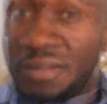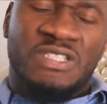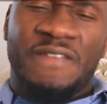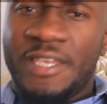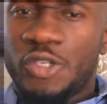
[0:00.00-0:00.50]

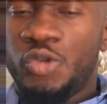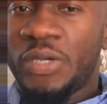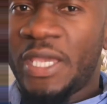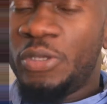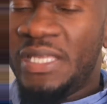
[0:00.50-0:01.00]
Vous aviez
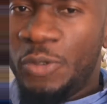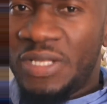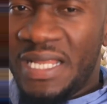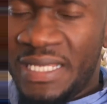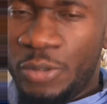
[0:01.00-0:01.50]
juré au début
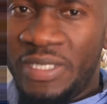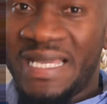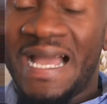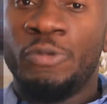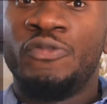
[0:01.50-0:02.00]
de l'année de
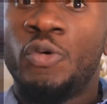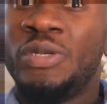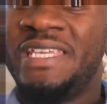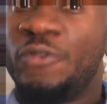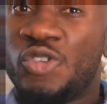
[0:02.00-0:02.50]
lire un
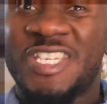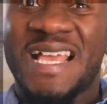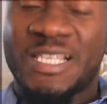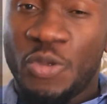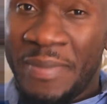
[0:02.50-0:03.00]
nouveau livre
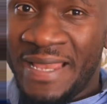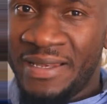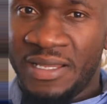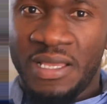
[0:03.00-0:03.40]
chaque semaine.